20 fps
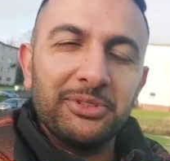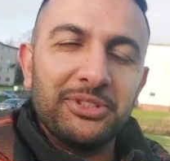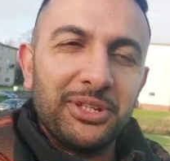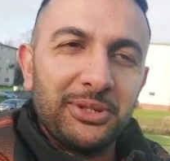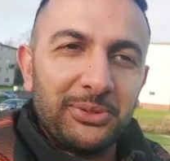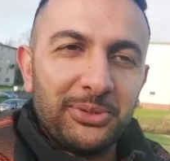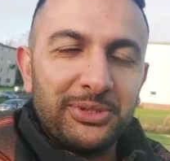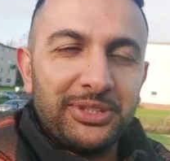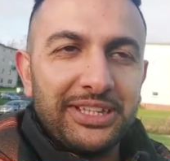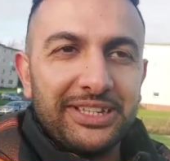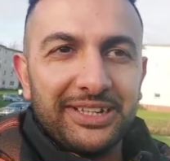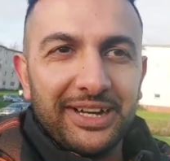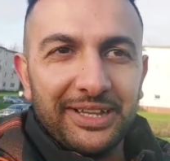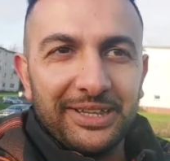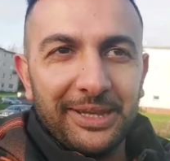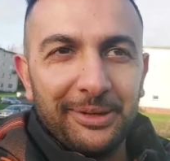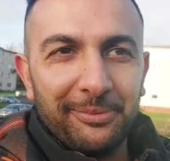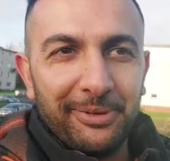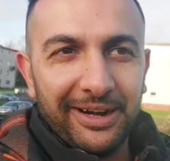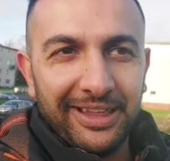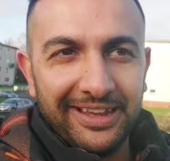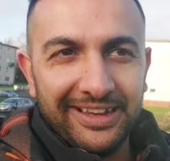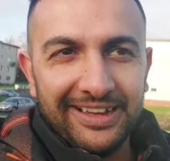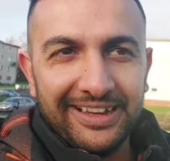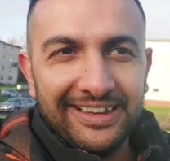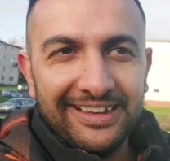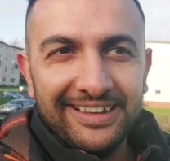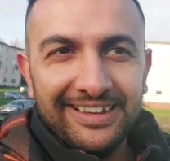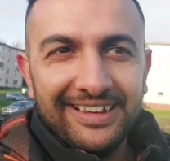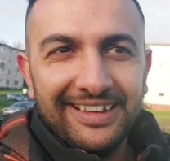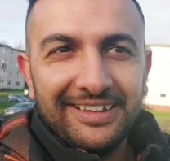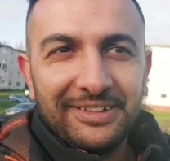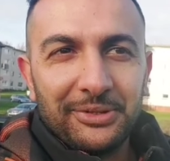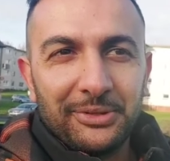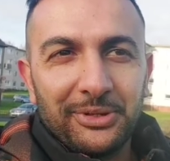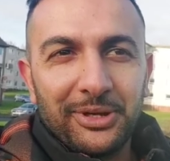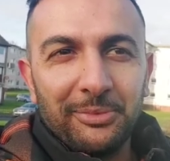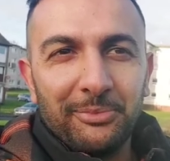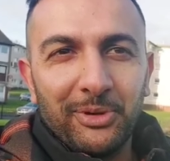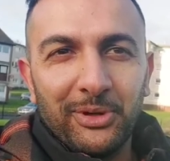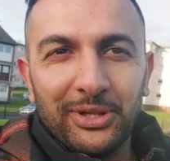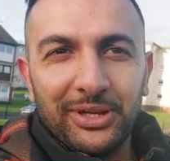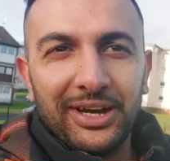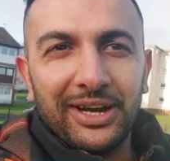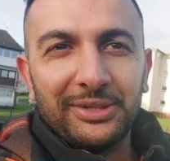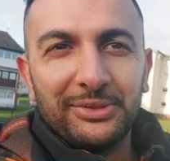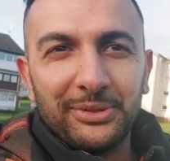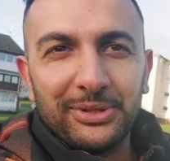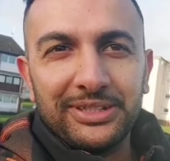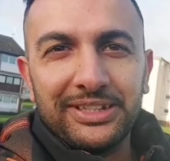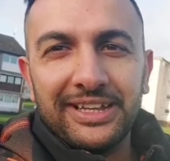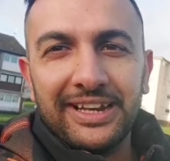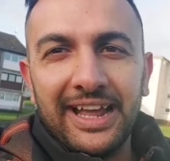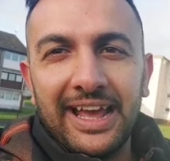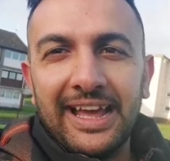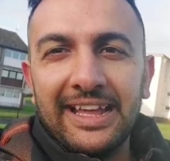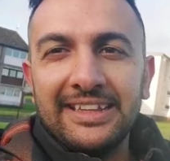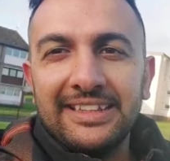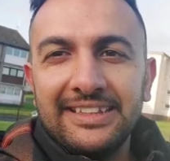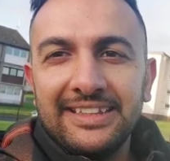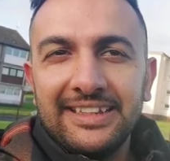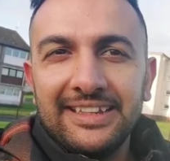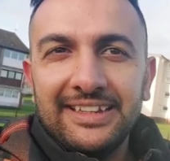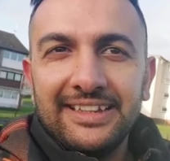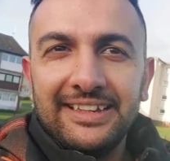मुझे खुद ही खाने पड़ेंगे क्योंकि मुर्गा तो इधर है नहीं